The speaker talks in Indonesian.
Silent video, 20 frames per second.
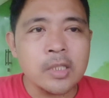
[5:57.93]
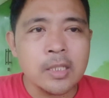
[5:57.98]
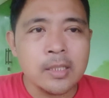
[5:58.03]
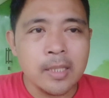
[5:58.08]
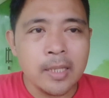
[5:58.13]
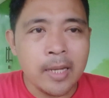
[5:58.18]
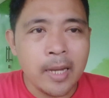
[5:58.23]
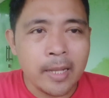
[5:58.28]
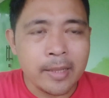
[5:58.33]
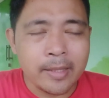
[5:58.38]

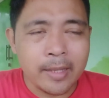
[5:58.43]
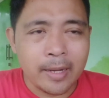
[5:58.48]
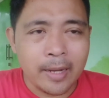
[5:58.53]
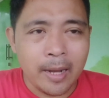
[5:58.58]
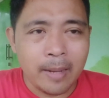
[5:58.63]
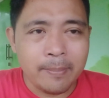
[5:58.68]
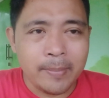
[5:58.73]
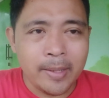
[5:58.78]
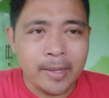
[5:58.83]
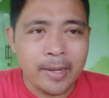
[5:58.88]
tingkat
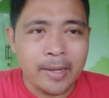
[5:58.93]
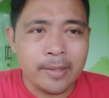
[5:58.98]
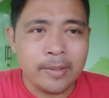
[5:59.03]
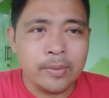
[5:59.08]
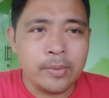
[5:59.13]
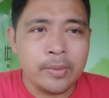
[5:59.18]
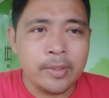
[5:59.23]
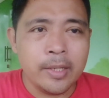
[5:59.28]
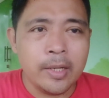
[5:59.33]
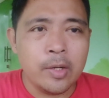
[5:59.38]
keramaian
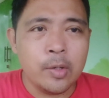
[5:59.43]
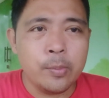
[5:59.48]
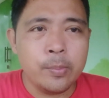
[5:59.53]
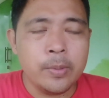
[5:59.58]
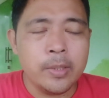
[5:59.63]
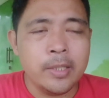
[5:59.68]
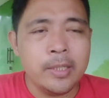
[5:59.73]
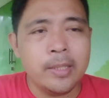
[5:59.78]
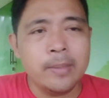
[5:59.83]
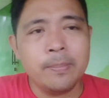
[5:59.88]
dunia
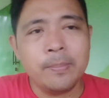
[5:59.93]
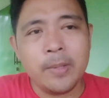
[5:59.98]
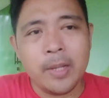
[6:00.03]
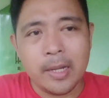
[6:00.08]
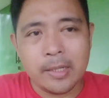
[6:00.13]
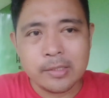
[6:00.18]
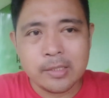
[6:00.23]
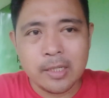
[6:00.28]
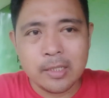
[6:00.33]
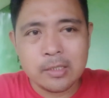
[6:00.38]
hobi ini
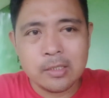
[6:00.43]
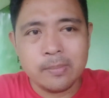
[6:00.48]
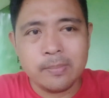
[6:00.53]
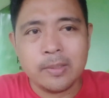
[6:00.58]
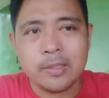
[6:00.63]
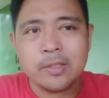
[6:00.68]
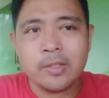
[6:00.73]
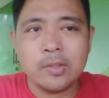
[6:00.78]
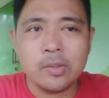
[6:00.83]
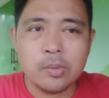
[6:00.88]
biasa
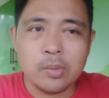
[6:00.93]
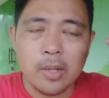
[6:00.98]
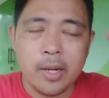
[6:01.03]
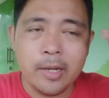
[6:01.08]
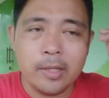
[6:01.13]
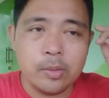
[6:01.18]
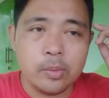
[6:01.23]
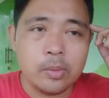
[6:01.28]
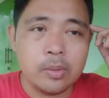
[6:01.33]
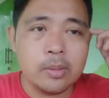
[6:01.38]
seperti itu
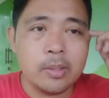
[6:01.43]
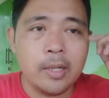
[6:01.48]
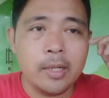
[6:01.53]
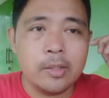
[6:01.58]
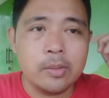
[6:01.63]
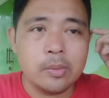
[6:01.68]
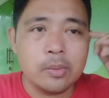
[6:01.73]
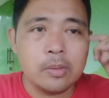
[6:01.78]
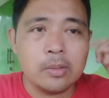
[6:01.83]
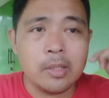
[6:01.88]
naik turun naik
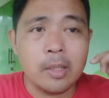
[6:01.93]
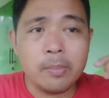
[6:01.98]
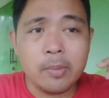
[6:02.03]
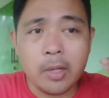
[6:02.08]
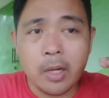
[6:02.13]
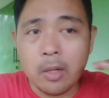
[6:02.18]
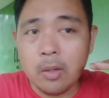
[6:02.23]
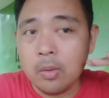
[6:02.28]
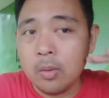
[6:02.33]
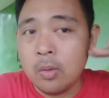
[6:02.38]
turun tapi
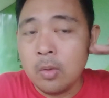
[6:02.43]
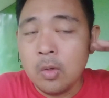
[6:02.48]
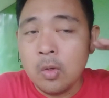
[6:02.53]
kalau